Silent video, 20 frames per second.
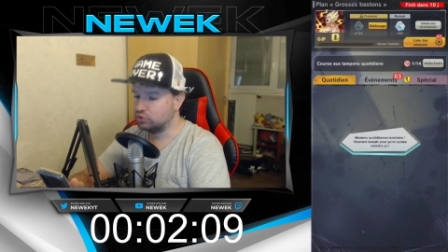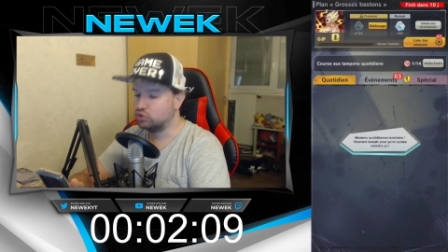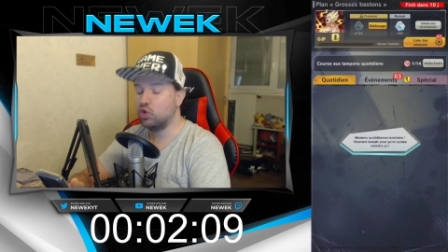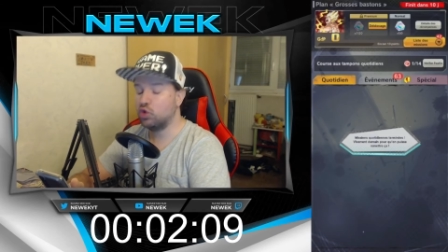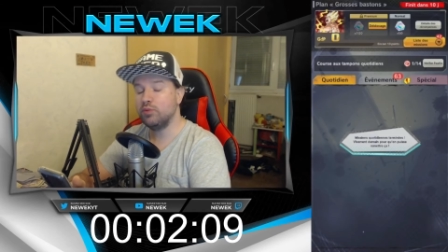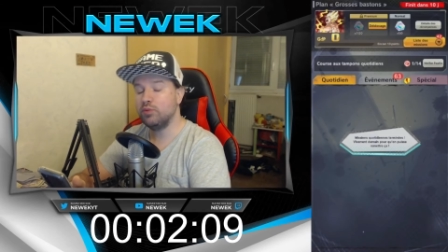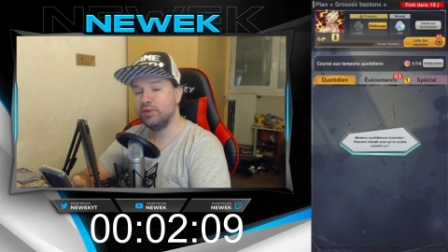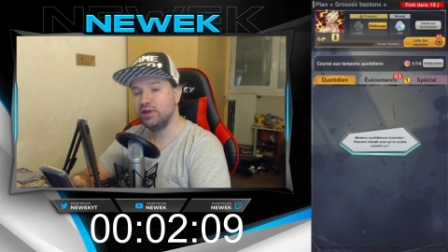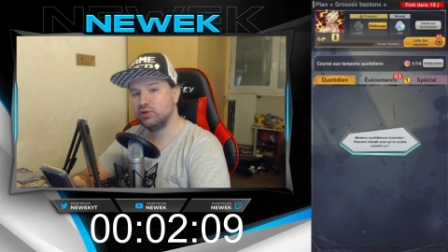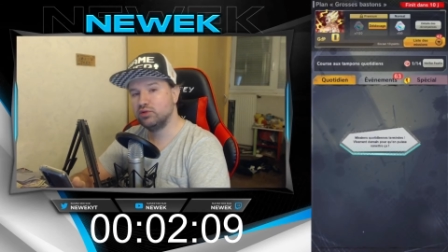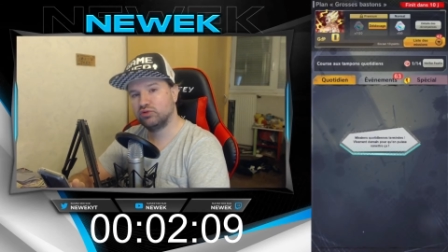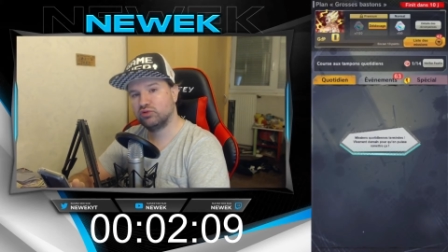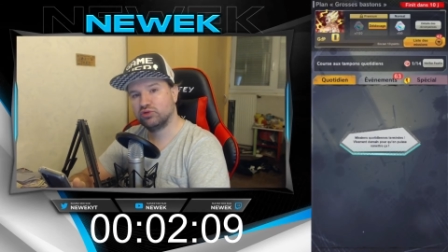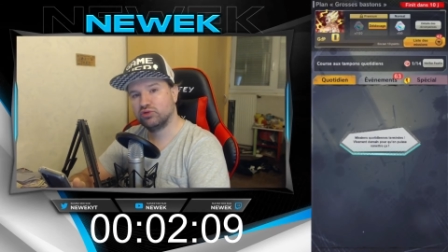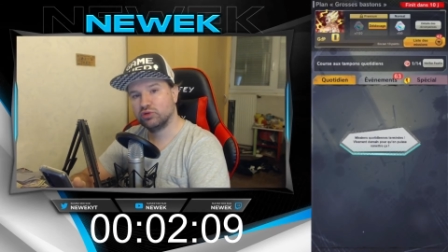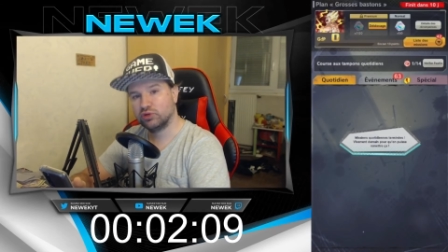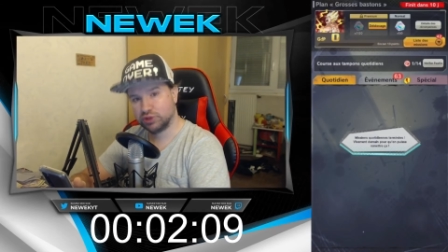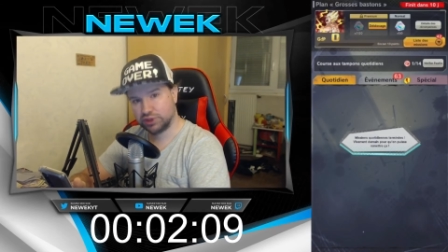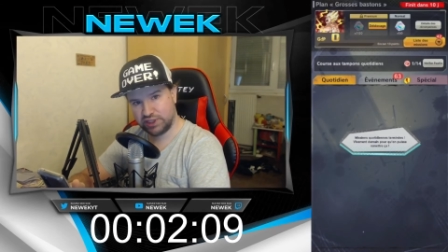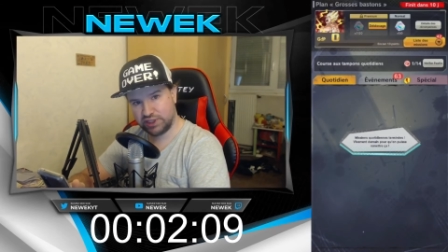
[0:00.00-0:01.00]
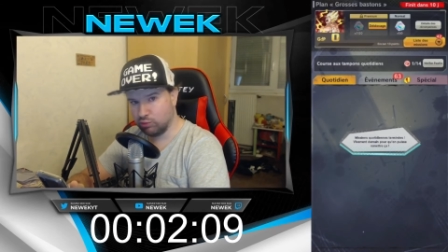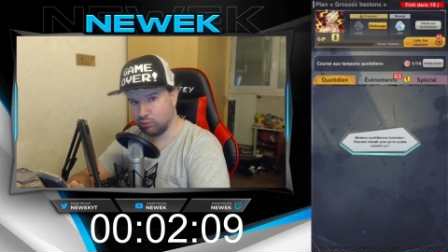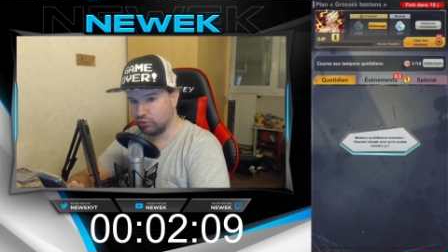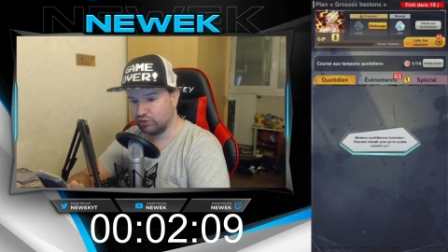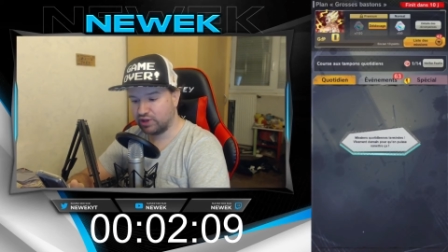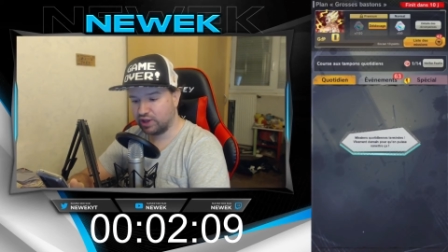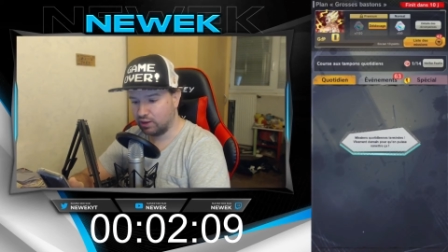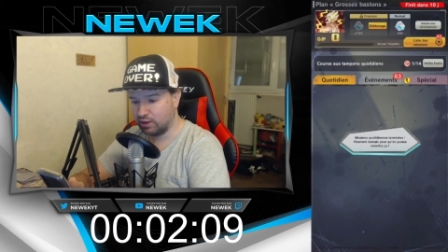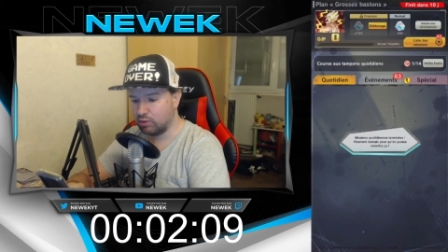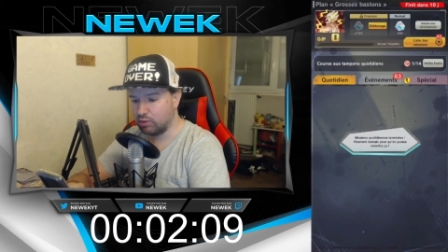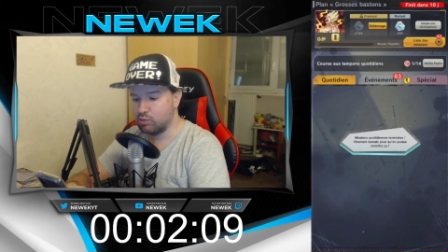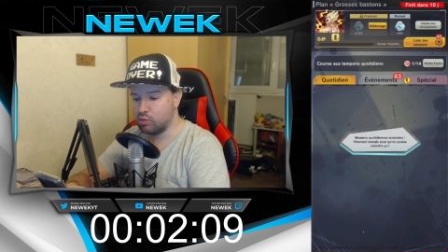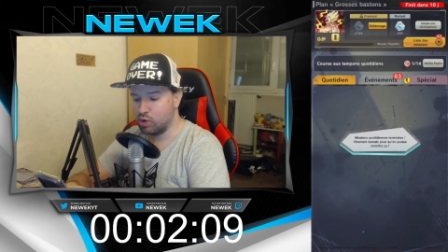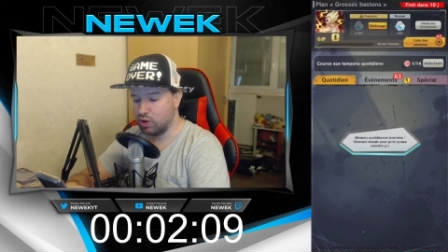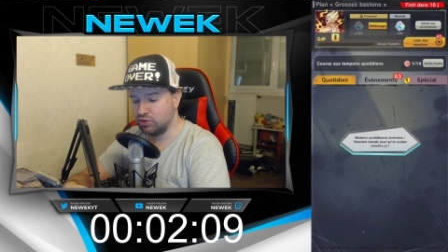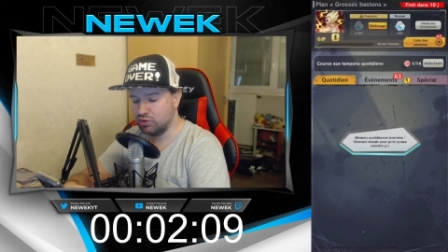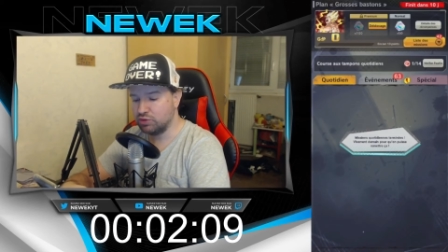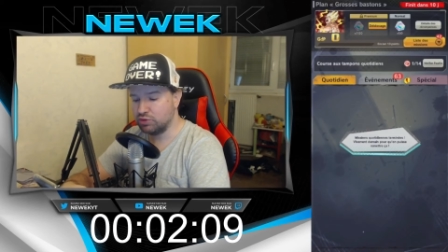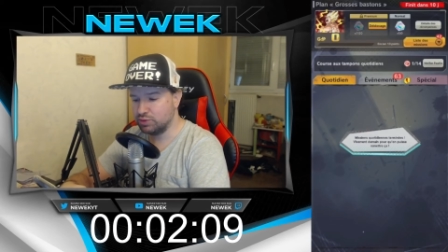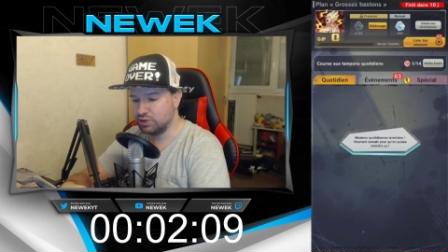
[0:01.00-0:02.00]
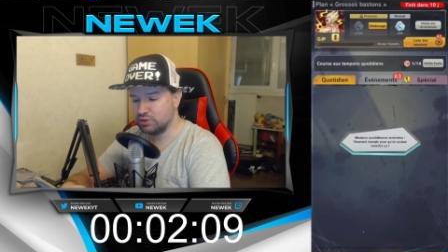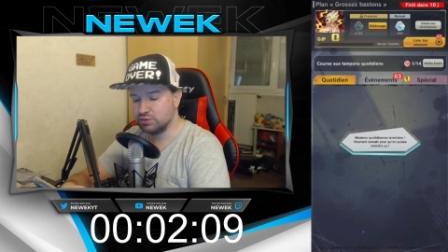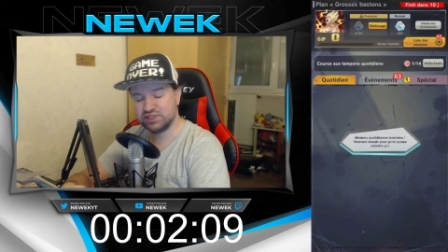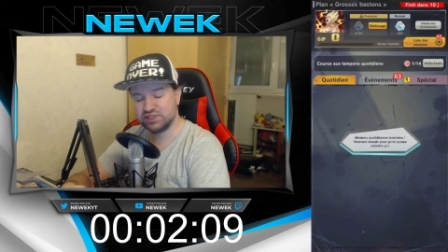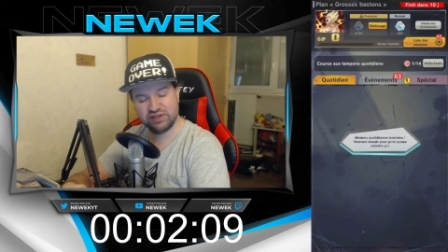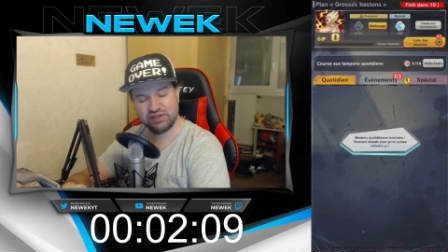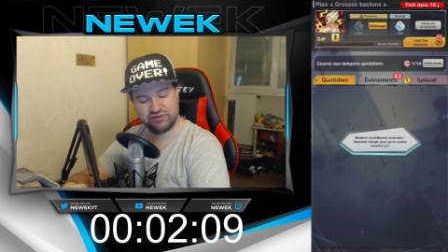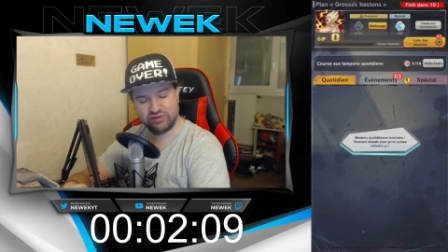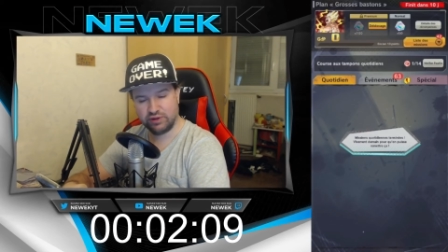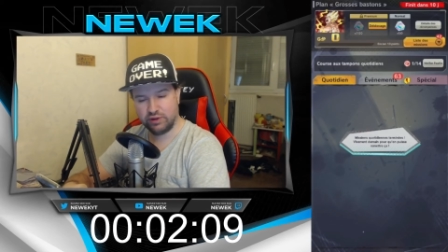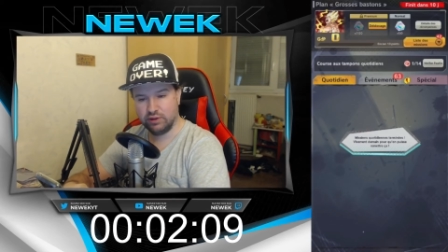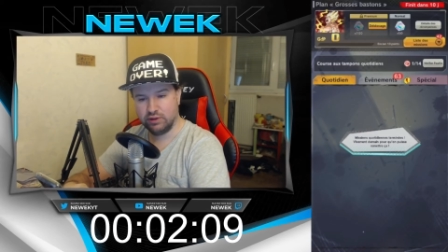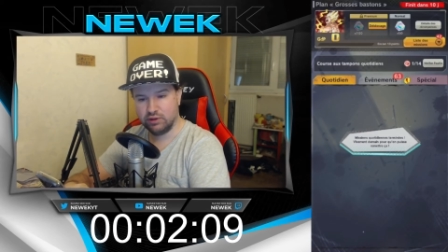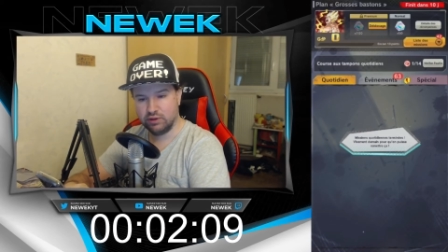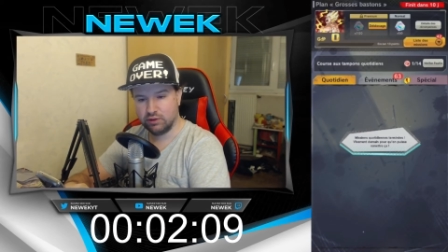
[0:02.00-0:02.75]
Deux minutes. Je t'ai montré, en moins de deux minutes, c'est fait.